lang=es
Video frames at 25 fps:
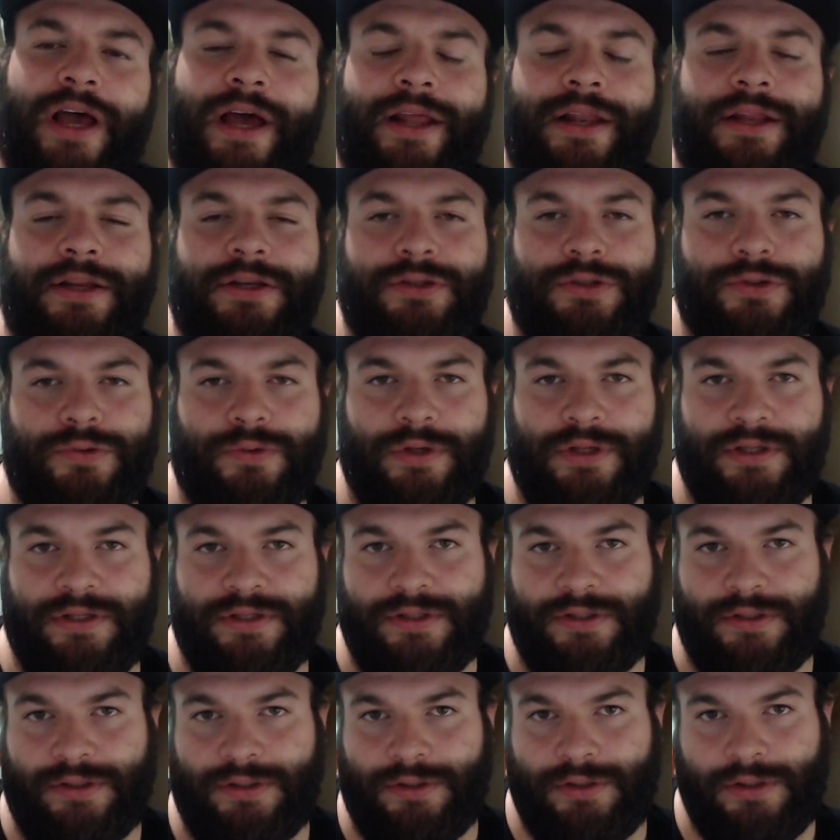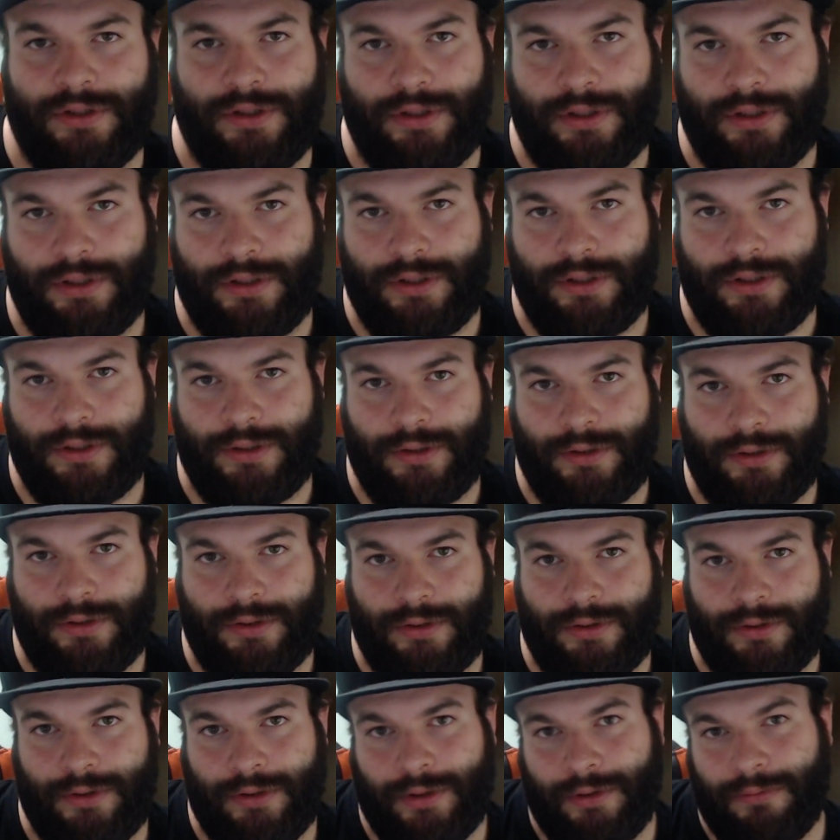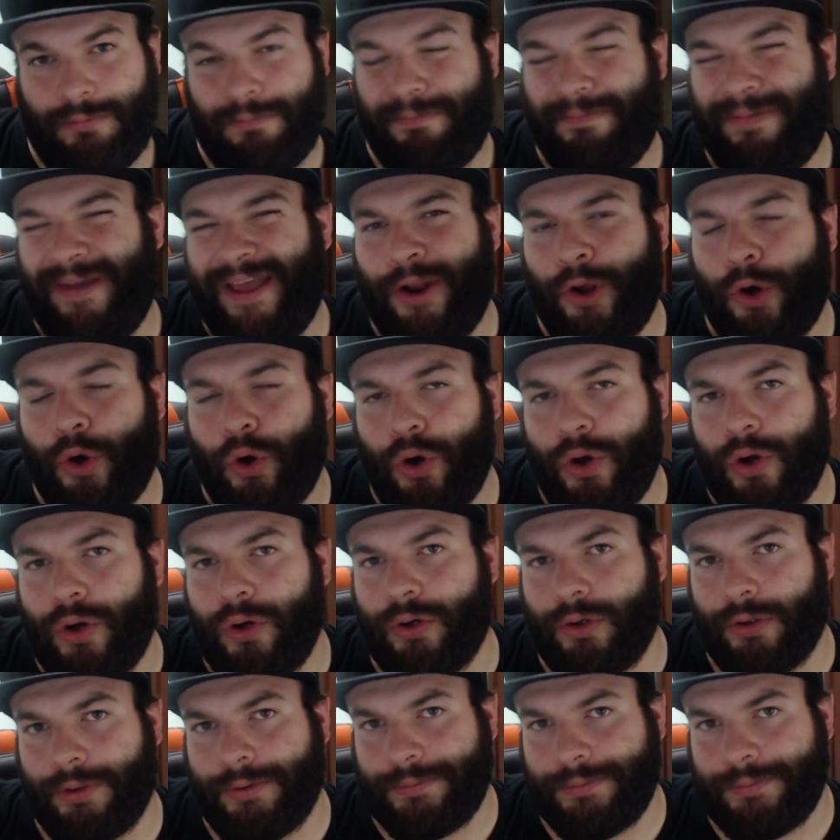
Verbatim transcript: en Switch. Pero ojo,